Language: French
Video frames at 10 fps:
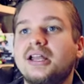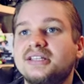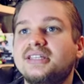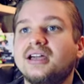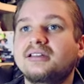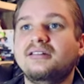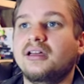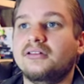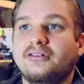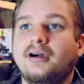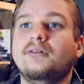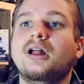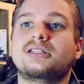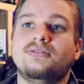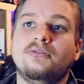les séries TF1,
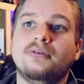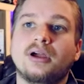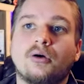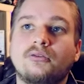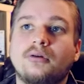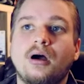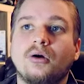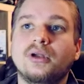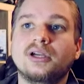voilà si vous voulez revoir euh,